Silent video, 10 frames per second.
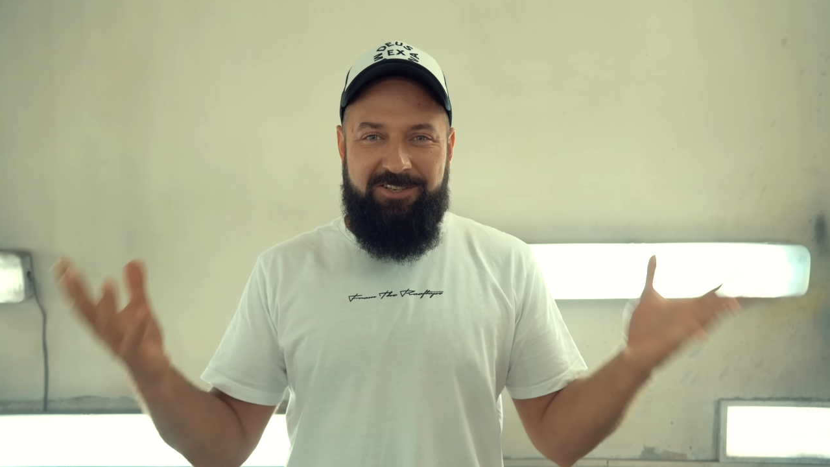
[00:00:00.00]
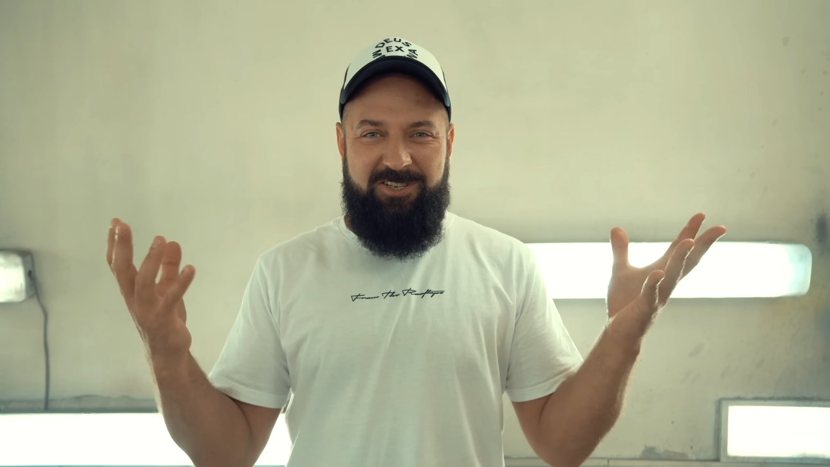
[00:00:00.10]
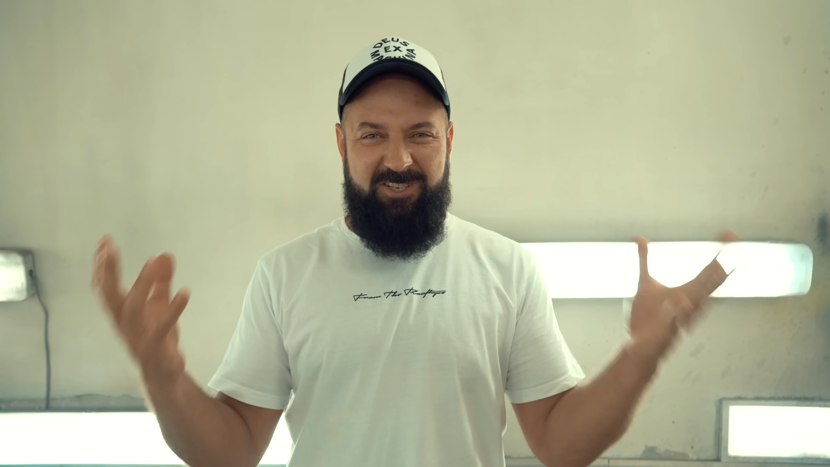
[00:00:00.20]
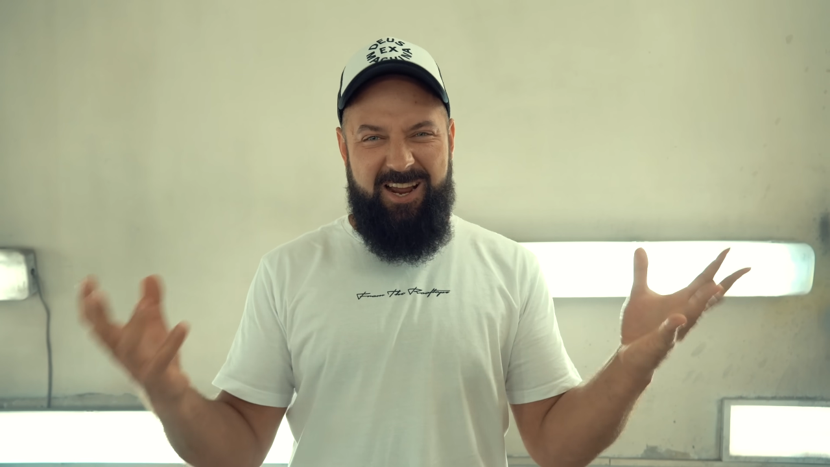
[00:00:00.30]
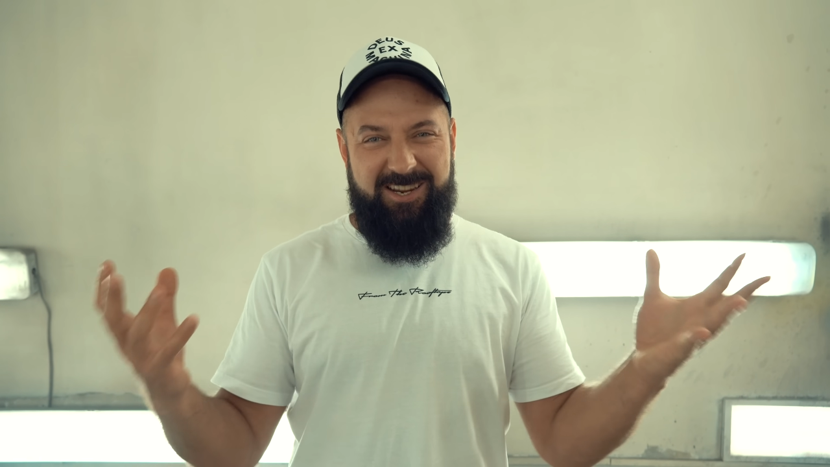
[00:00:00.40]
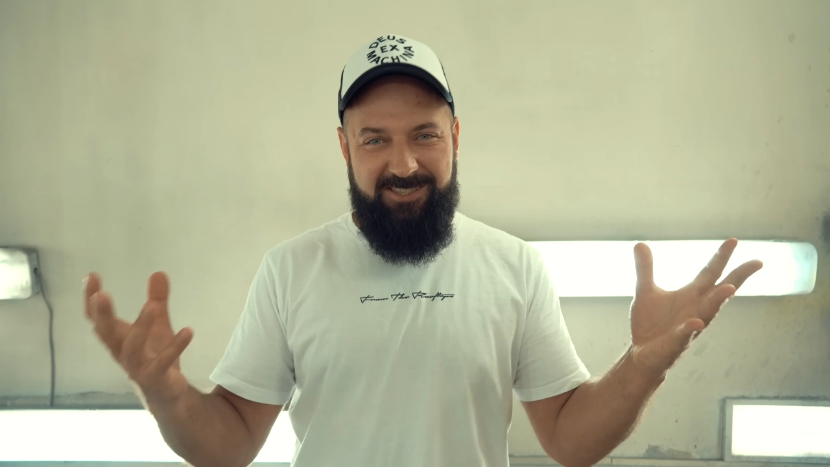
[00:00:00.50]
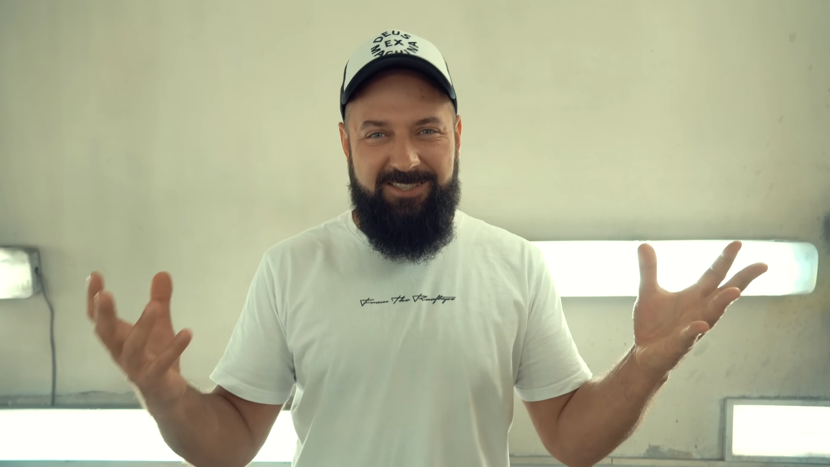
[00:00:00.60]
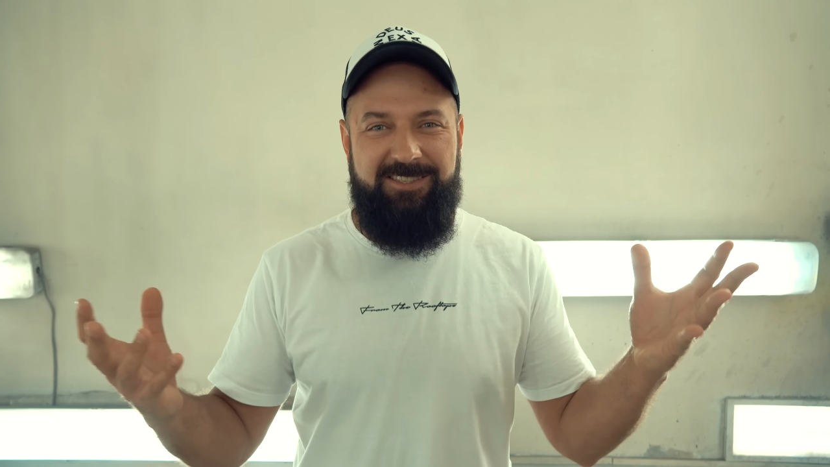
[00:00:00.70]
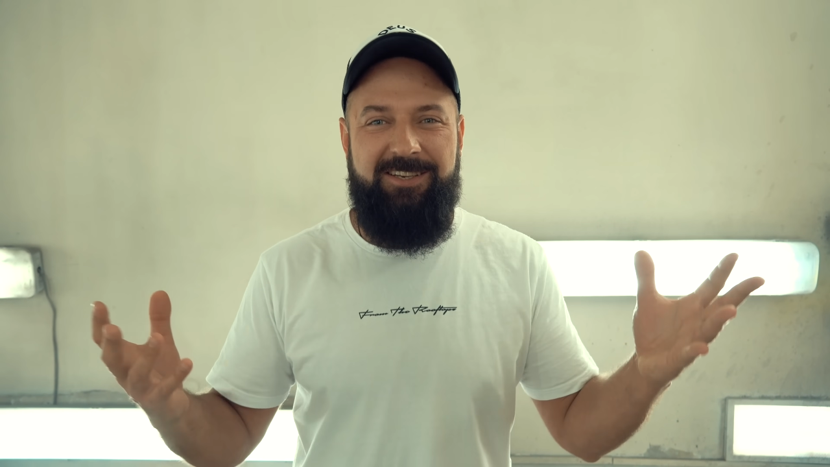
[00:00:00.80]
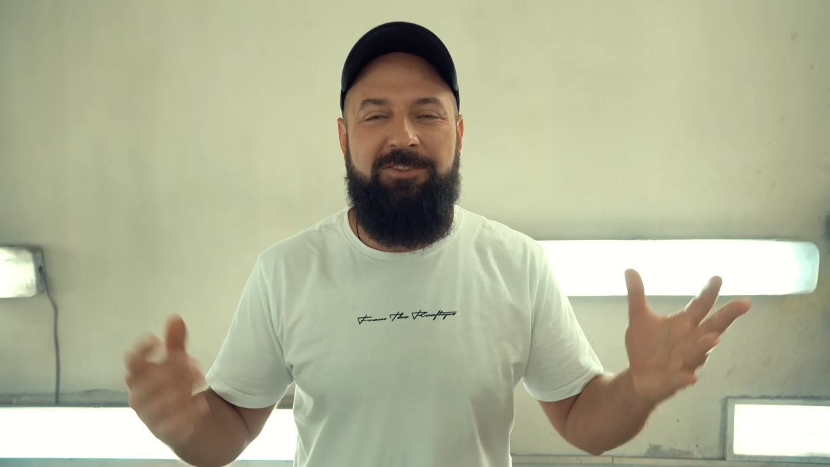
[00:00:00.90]

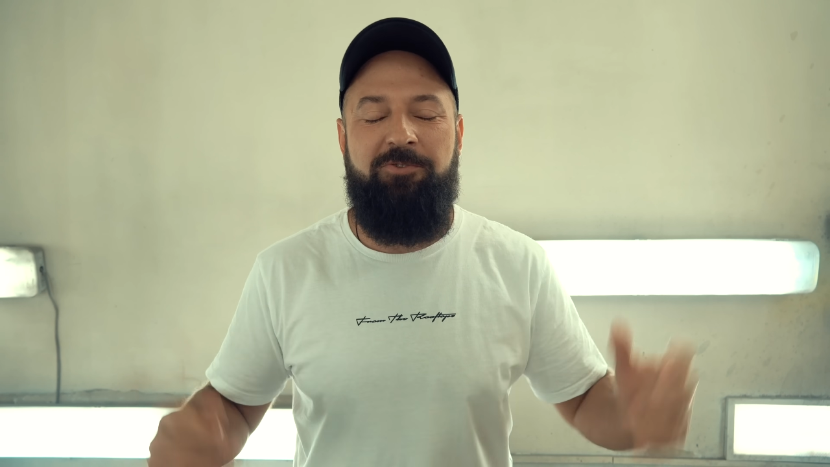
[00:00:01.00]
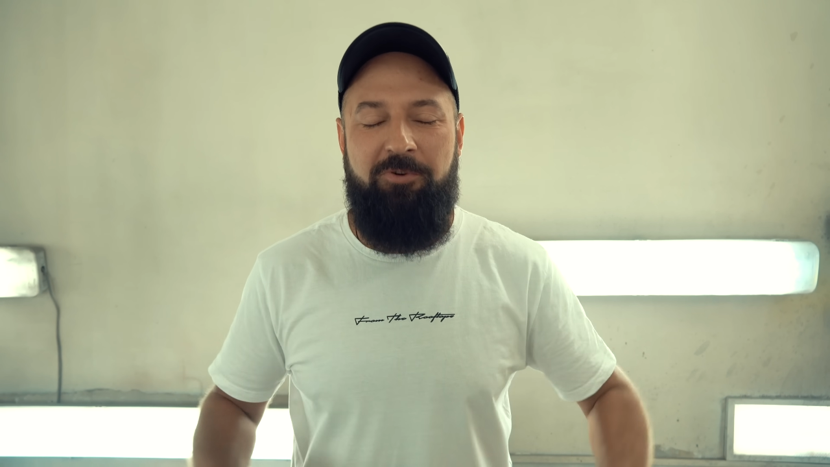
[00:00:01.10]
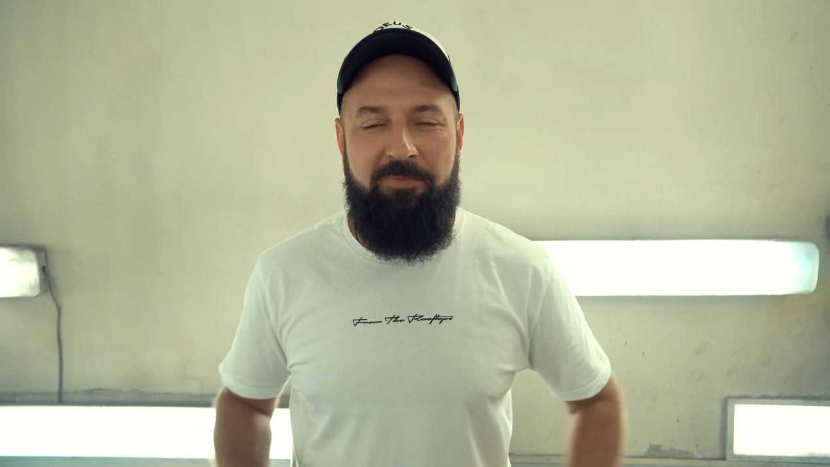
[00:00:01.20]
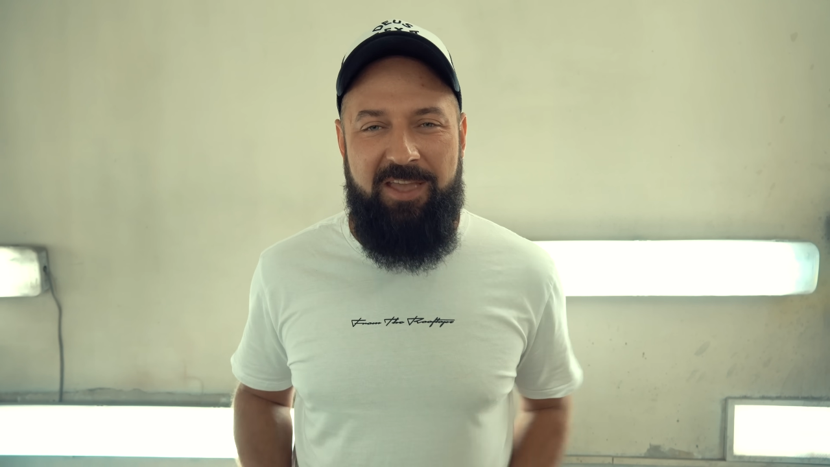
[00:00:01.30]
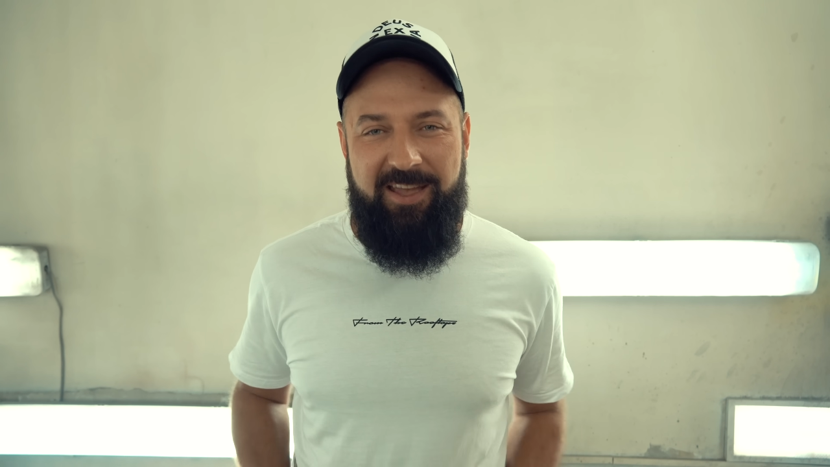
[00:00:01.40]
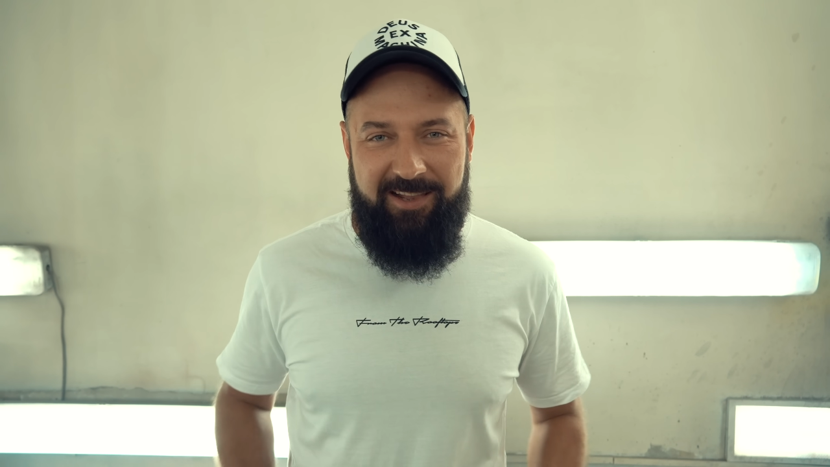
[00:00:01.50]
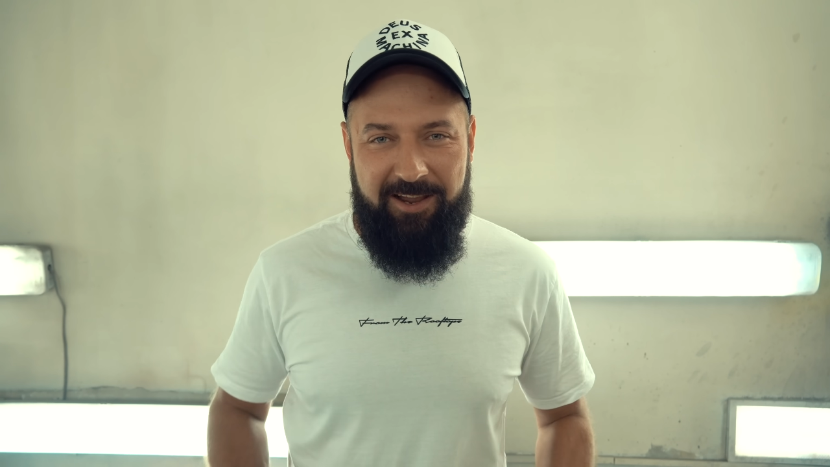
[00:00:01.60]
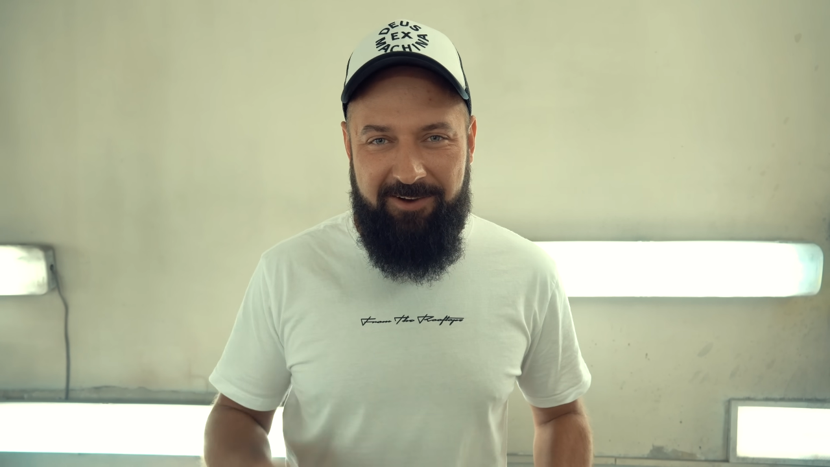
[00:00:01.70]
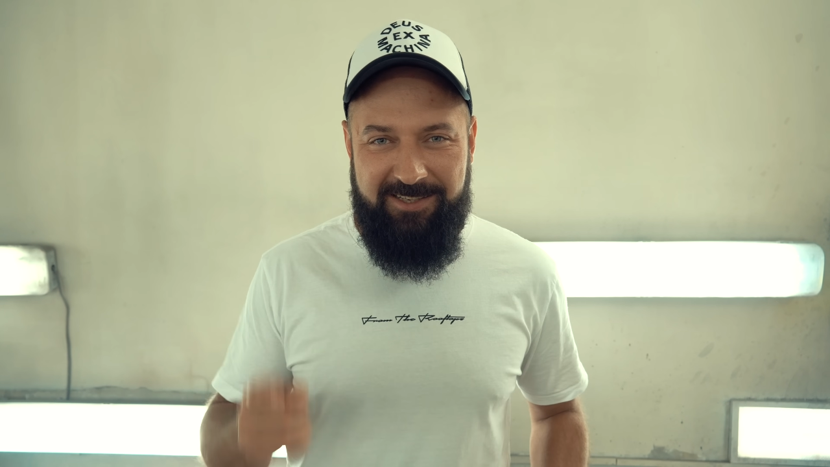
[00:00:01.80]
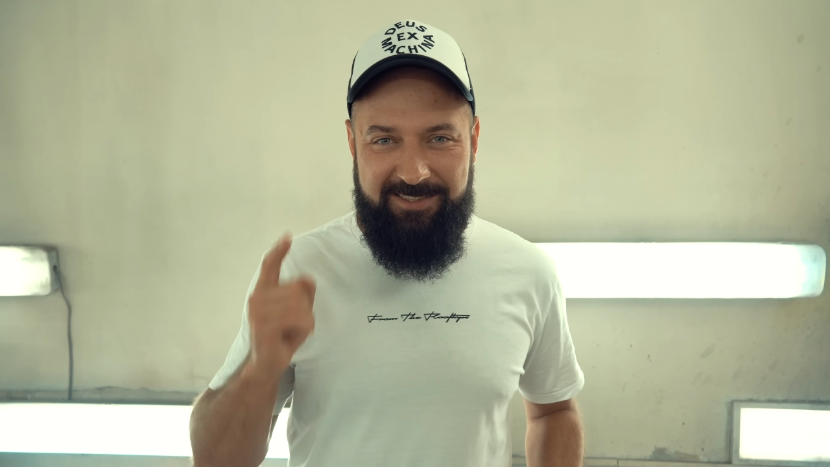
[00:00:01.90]
жаждете, то у меня
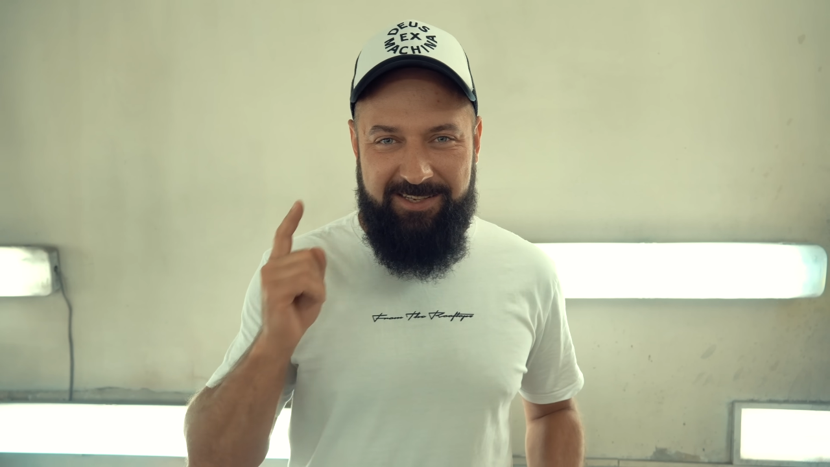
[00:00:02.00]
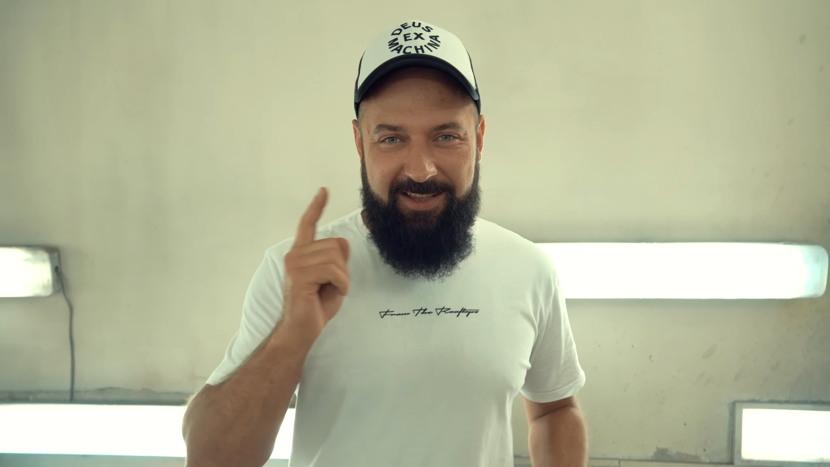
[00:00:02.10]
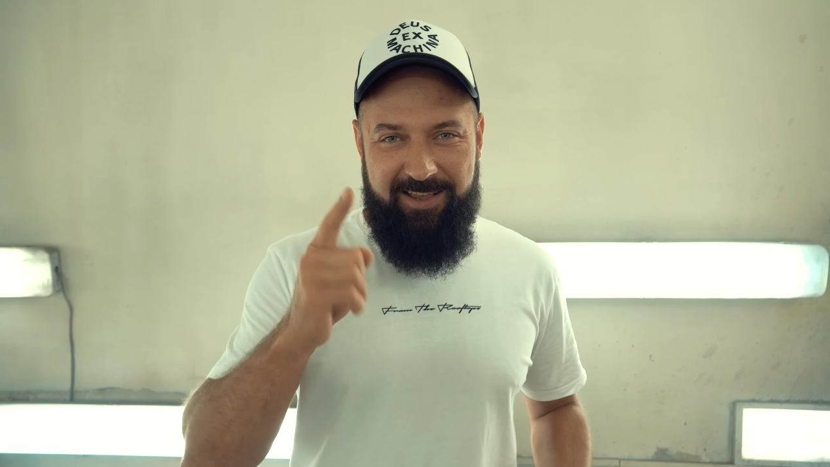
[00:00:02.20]
для вас